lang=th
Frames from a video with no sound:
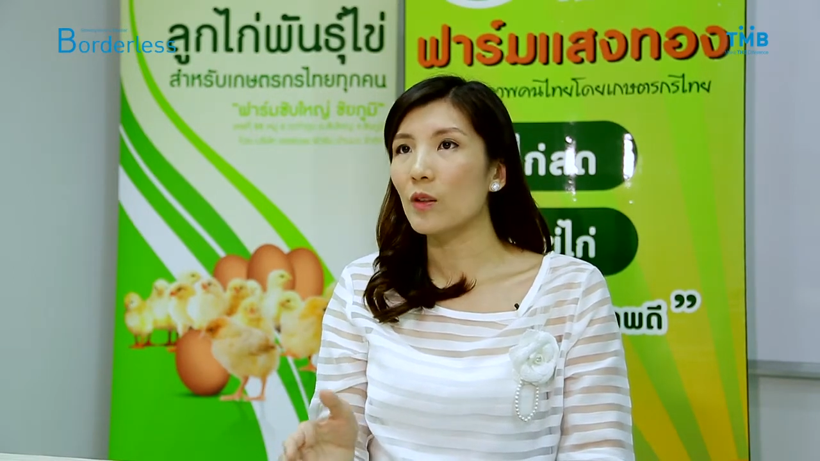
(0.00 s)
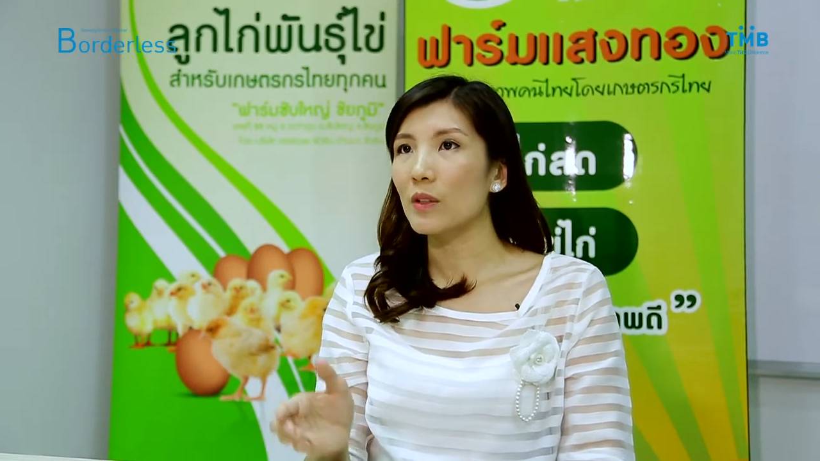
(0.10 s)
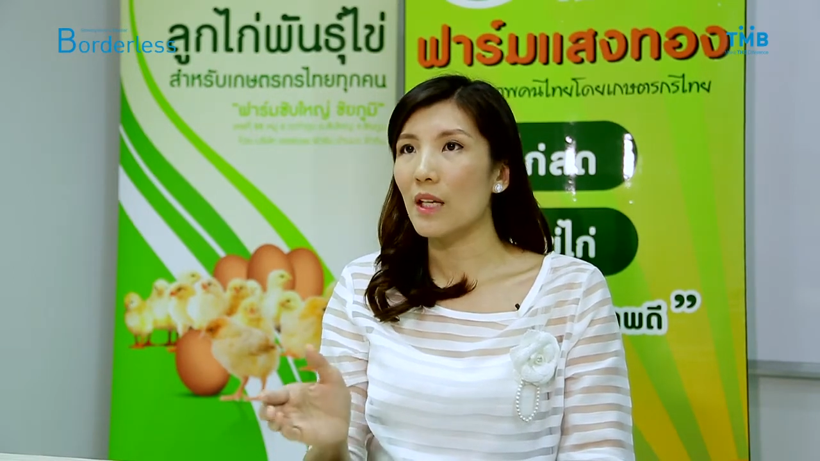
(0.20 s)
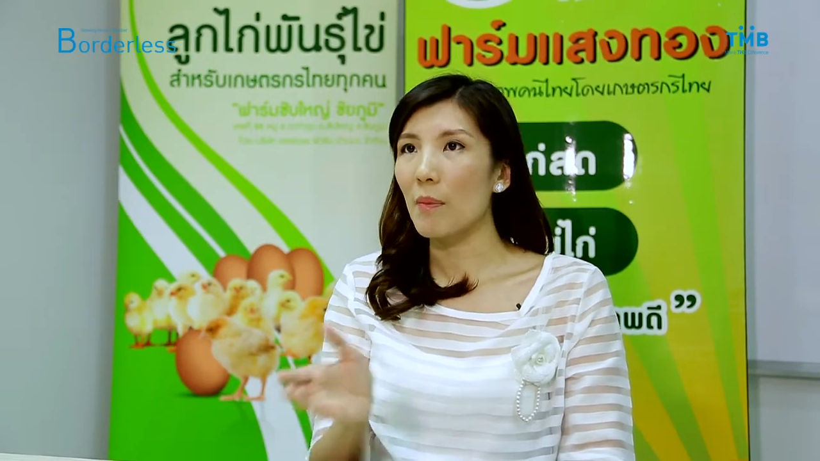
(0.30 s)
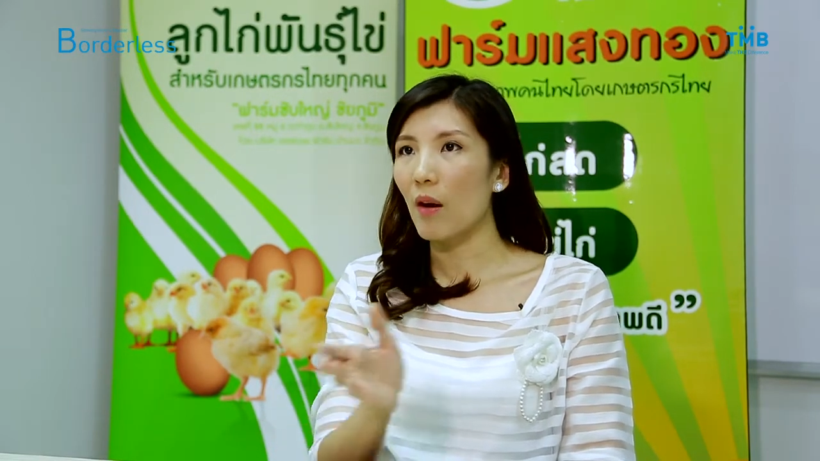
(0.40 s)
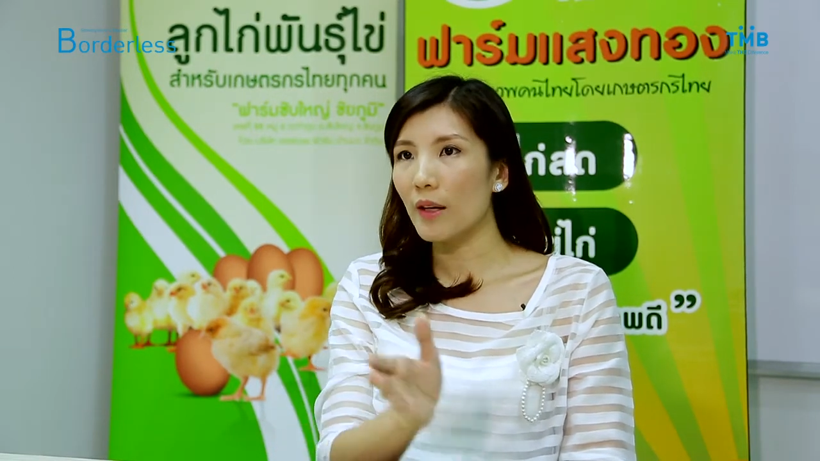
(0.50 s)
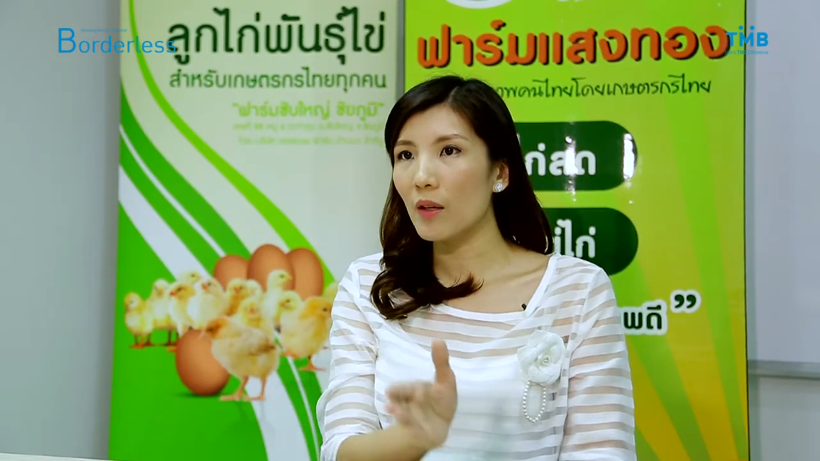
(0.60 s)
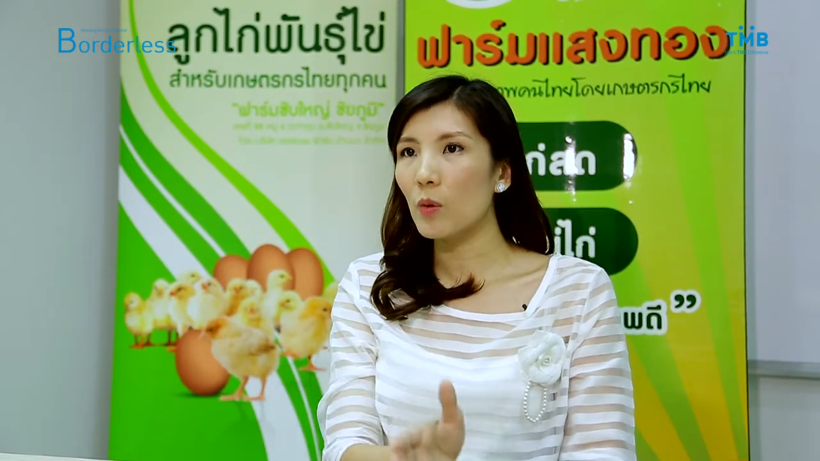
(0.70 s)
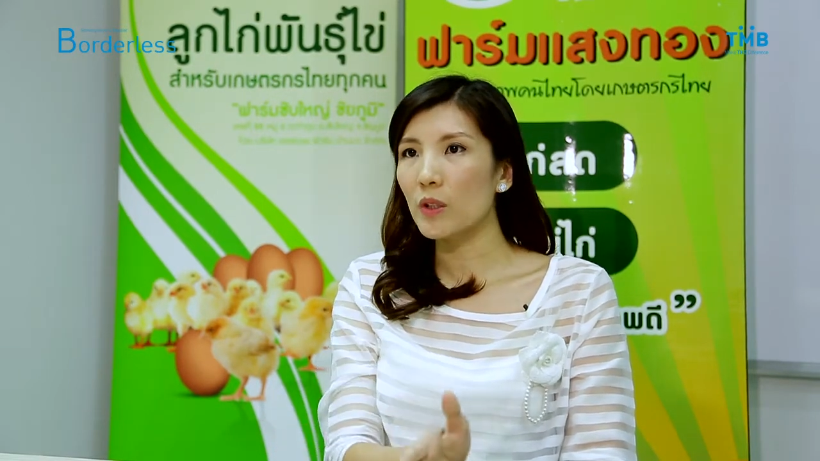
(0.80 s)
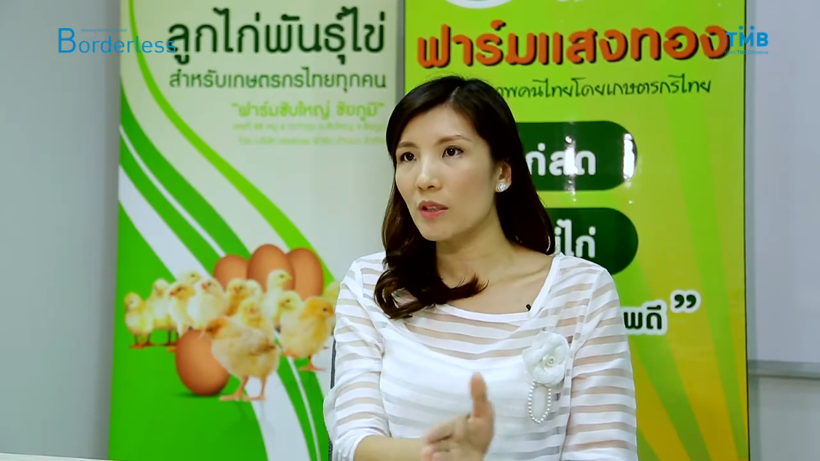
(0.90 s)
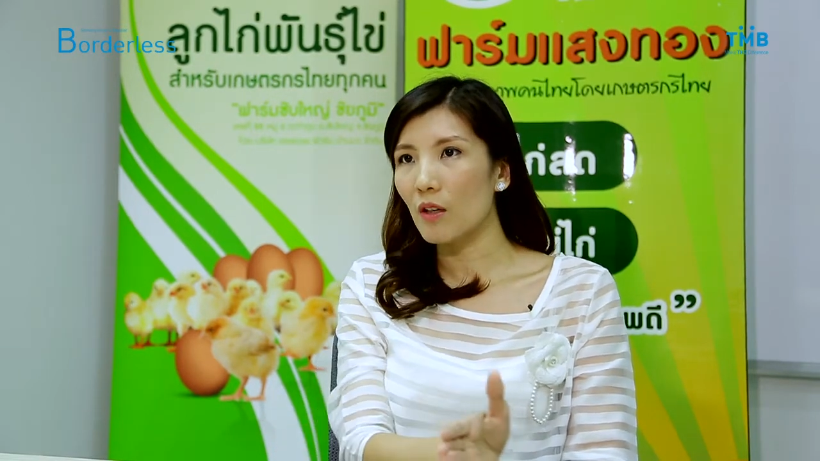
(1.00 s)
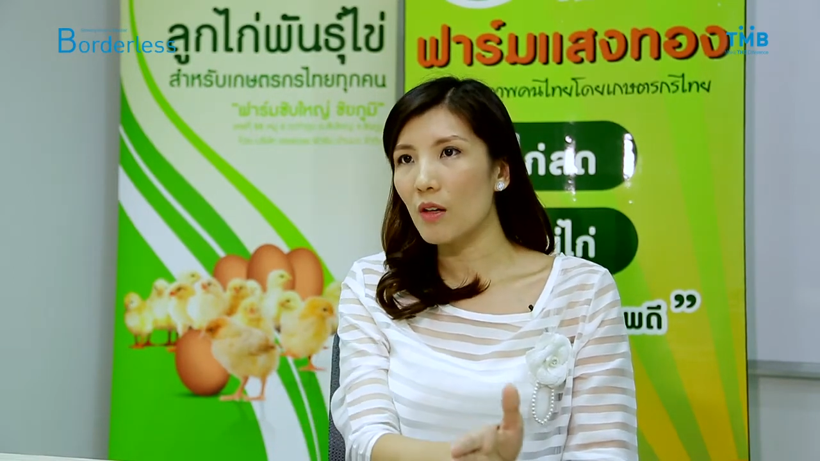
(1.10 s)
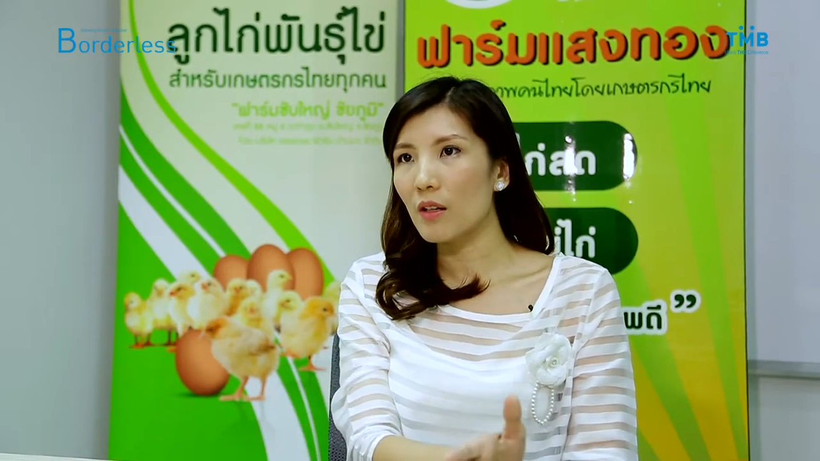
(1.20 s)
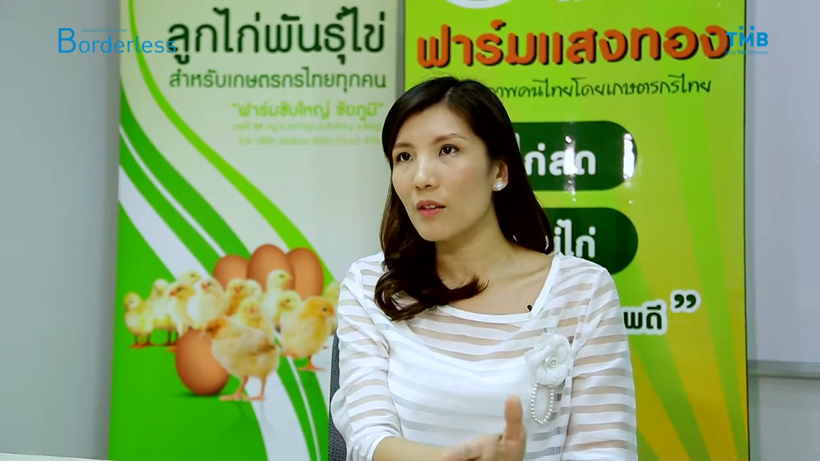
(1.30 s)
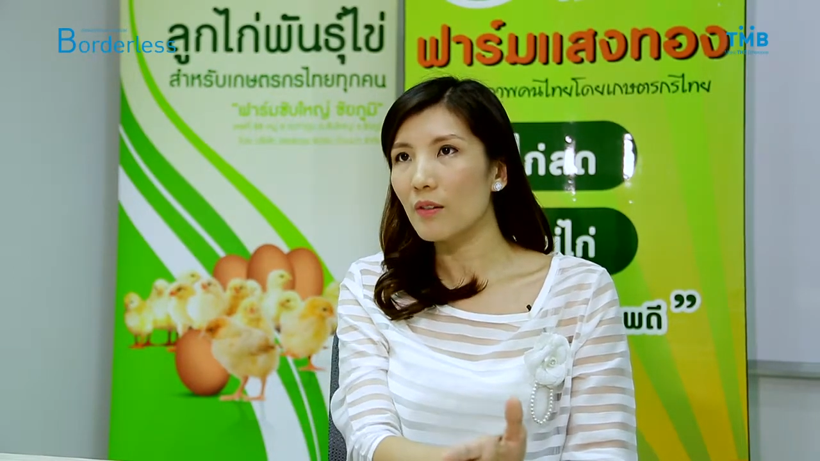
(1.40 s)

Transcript: ตรงนี้บอกให้คุณต้อง